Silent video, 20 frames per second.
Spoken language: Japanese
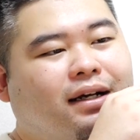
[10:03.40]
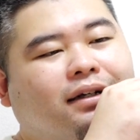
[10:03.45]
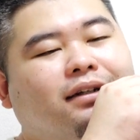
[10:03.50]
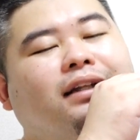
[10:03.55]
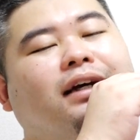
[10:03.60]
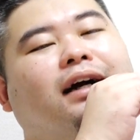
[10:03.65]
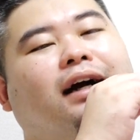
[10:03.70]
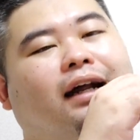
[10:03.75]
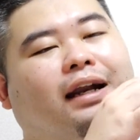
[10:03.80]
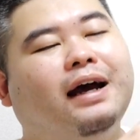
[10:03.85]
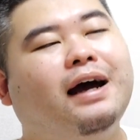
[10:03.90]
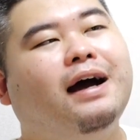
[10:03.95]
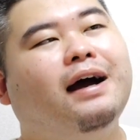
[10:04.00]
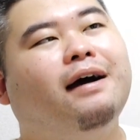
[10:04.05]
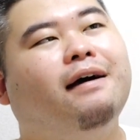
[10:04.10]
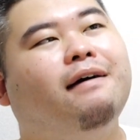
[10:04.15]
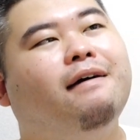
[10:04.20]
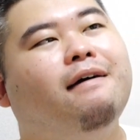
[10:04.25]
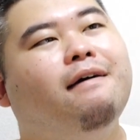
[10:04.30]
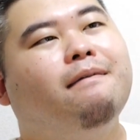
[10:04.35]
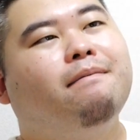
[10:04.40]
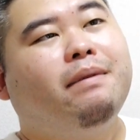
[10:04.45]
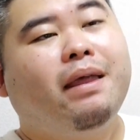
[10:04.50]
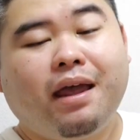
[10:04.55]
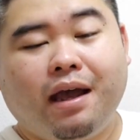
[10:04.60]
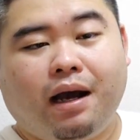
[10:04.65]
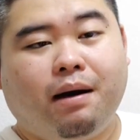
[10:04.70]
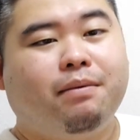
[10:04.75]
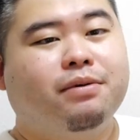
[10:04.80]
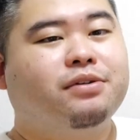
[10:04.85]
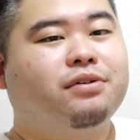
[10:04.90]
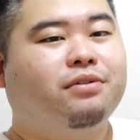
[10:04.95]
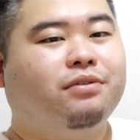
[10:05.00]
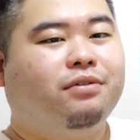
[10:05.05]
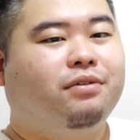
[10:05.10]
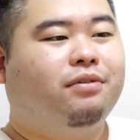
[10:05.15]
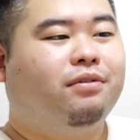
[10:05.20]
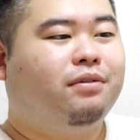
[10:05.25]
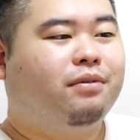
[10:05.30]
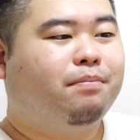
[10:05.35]
かくだから、ね、Amazon
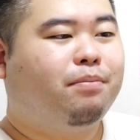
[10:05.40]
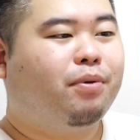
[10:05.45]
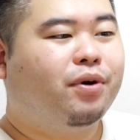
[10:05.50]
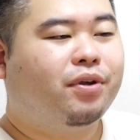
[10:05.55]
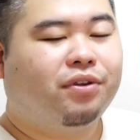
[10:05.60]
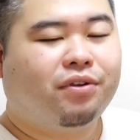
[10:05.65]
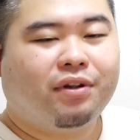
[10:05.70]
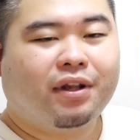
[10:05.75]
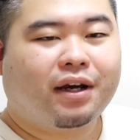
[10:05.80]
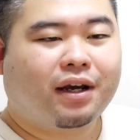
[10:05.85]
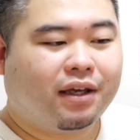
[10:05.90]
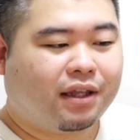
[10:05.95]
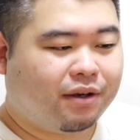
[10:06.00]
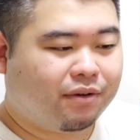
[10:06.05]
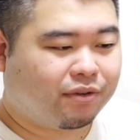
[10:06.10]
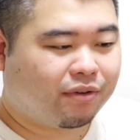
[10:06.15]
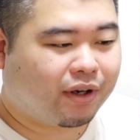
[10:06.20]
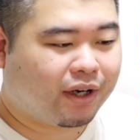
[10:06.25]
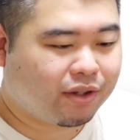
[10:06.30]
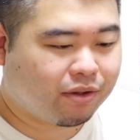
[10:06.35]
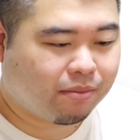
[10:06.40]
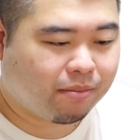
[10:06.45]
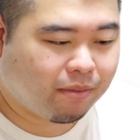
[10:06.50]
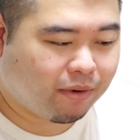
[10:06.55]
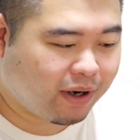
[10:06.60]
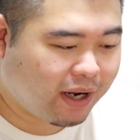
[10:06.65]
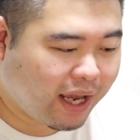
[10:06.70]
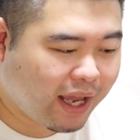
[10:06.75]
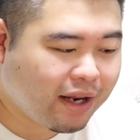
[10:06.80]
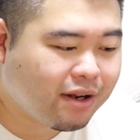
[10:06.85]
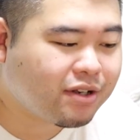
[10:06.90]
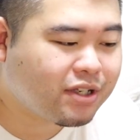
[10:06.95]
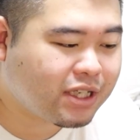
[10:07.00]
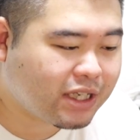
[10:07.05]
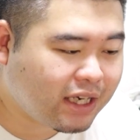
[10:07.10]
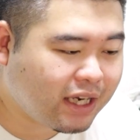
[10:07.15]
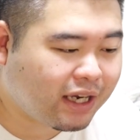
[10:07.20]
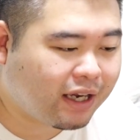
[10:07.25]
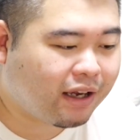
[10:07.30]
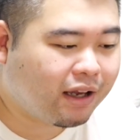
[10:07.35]
のポイントだからギフトカードももらえる
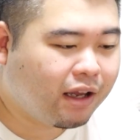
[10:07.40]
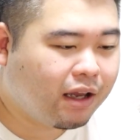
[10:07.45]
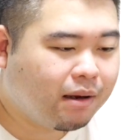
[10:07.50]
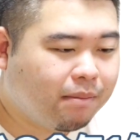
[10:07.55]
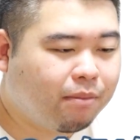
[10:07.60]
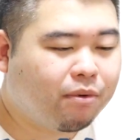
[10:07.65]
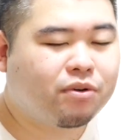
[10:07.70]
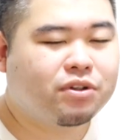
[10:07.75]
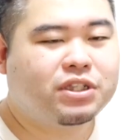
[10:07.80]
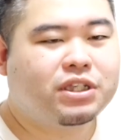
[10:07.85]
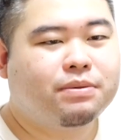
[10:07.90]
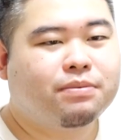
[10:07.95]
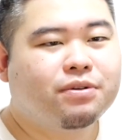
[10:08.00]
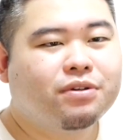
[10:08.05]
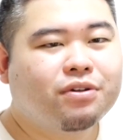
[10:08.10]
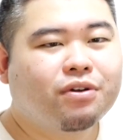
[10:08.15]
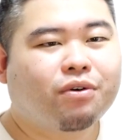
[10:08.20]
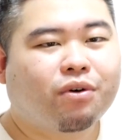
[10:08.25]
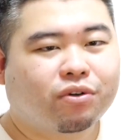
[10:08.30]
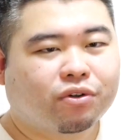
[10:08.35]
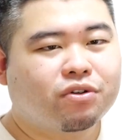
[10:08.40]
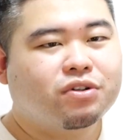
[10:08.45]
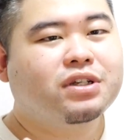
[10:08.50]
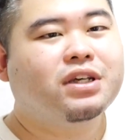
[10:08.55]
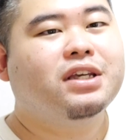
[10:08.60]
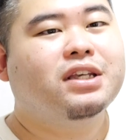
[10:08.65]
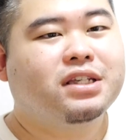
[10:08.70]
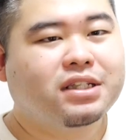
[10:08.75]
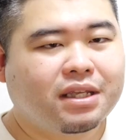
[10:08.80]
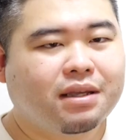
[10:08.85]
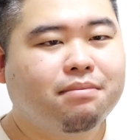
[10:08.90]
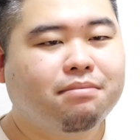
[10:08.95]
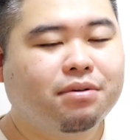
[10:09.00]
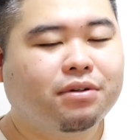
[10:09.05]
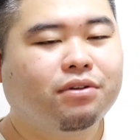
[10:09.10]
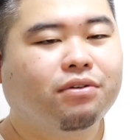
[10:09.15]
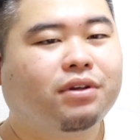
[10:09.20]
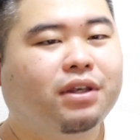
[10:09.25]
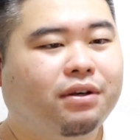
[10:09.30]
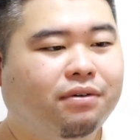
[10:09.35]
し、もう自分の今年いちねんぶ
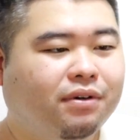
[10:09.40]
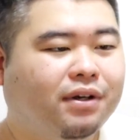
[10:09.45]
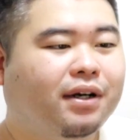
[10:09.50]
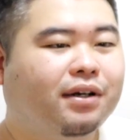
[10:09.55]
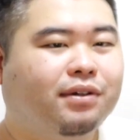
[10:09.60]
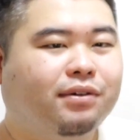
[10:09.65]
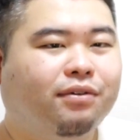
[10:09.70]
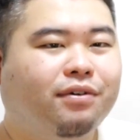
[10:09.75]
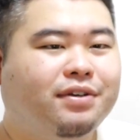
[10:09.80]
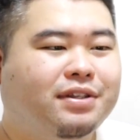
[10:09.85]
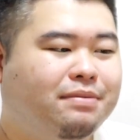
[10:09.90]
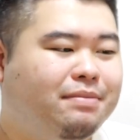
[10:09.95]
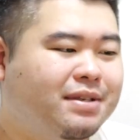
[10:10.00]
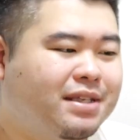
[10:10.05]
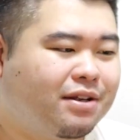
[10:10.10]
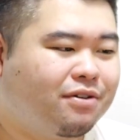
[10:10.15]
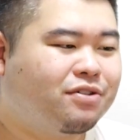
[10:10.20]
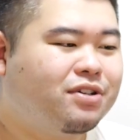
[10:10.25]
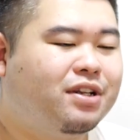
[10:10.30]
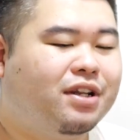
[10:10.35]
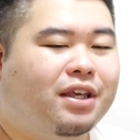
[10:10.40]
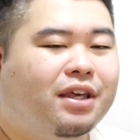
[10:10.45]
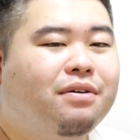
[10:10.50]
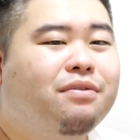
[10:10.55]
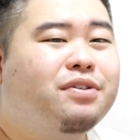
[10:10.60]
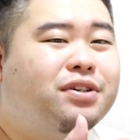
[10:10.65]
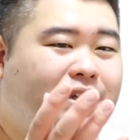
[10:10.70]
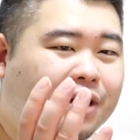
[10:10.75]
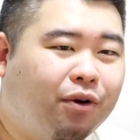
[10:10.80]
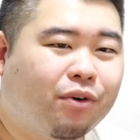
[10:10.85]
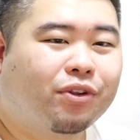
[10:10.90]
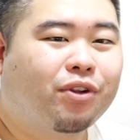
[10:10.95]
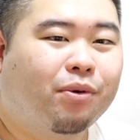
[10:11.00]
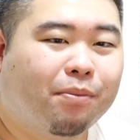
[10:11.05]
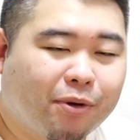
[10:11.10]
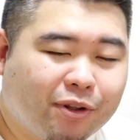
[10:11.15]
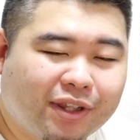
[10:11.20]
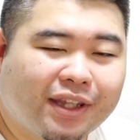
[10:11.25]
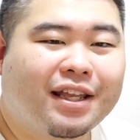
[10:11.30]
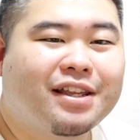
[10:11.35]
んの寄付額を泉佐野市に寄付しちゃおうって
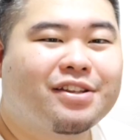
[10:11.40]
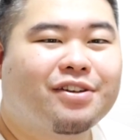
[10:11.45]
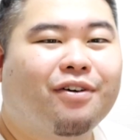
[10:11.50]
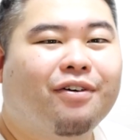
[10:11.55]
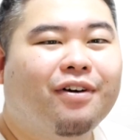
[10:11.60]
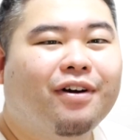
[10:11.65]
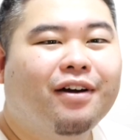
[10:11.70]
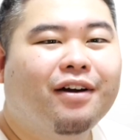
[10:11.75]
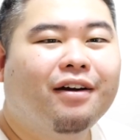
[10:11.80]
思ったんですよ。